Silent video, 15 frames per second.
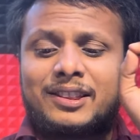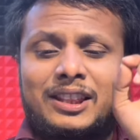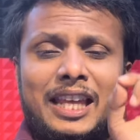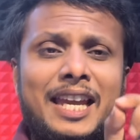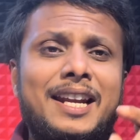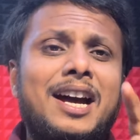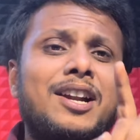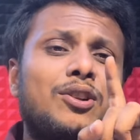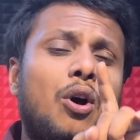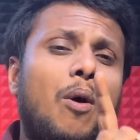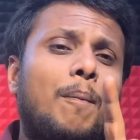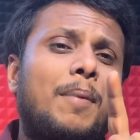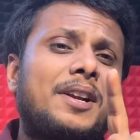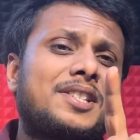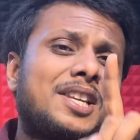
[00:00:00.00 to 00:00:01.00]
तेरह
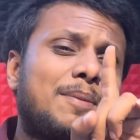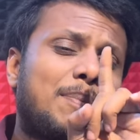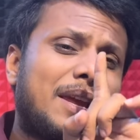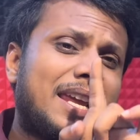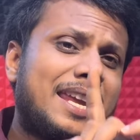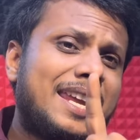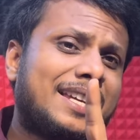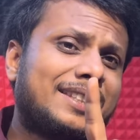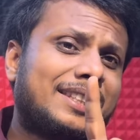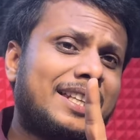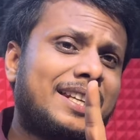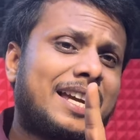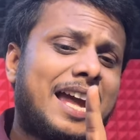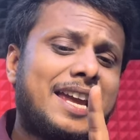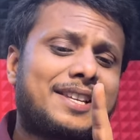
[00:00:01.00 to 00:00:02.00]
नवंबर सिर्फ एक
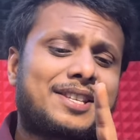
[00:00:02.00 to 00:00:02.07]
दिन का